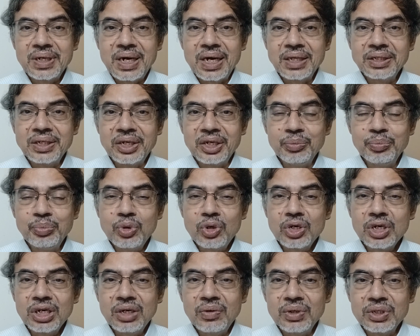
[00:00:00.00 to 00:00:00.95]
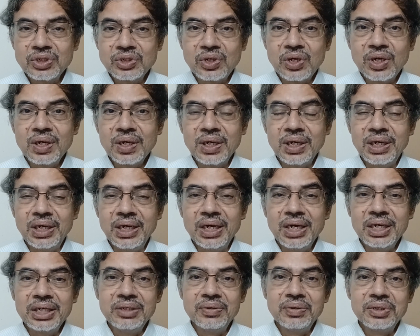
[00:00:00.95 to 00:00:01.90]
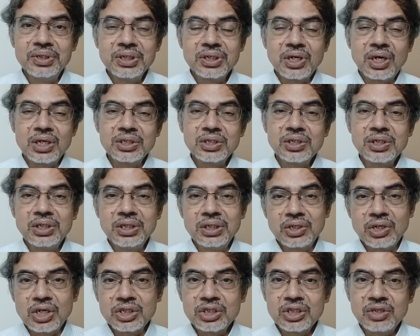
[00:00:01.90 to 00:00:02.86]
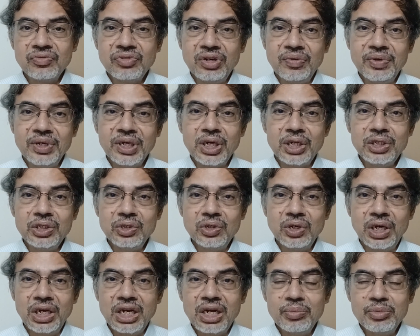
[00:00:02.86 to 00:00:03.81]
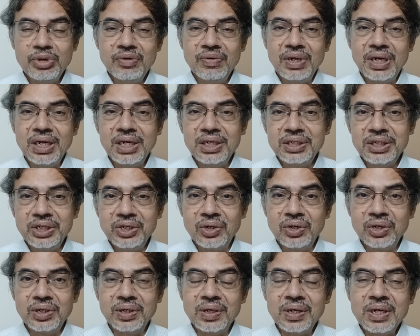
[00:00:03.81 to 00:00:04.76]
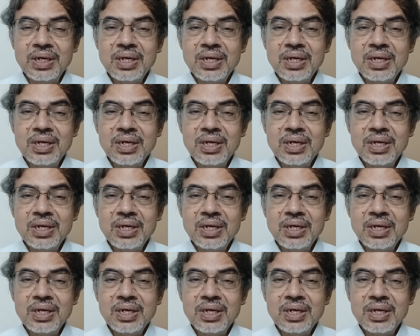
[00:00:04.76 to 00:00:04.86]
அந்த ரிப்போர்ட்டில் அவங்க சொன்னாங்க இல்லையா இது வந்து காஸ்ட் காஸ்ட் ஆஃப் லிவிங் அதிகம் எல்லாமே விலை அதிகம்னு